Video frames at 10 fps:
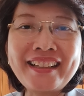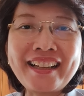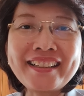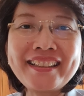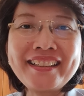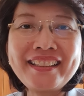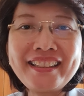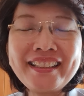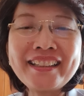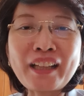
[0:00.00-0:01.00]
Hari
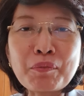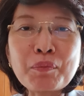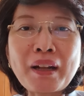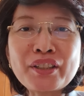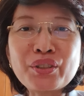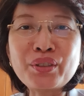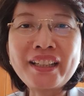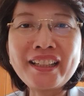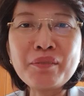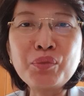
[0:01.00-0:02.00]
ini kita
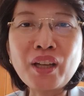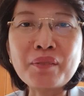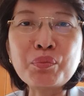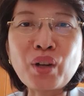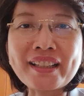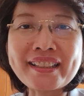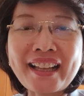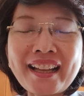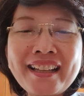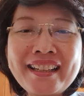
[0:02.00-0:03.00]
memasuki bulan
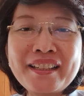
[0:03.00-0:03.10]
puasa.